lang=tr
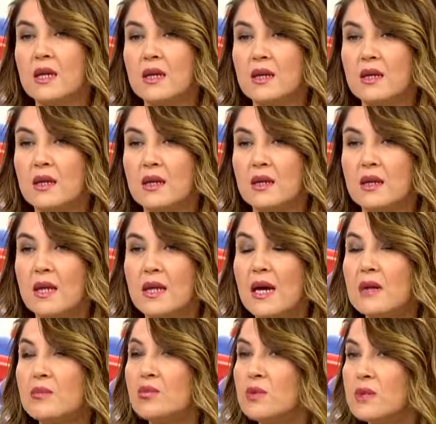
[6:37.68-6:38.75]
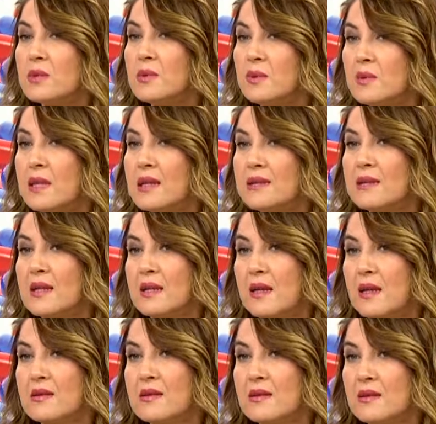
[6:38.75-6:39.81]
E, eğer bunu yapabilirsek
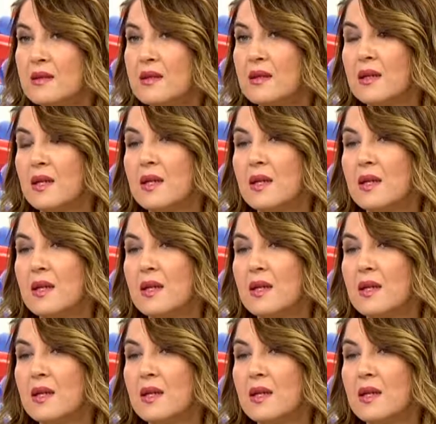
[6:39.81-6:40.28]
aslında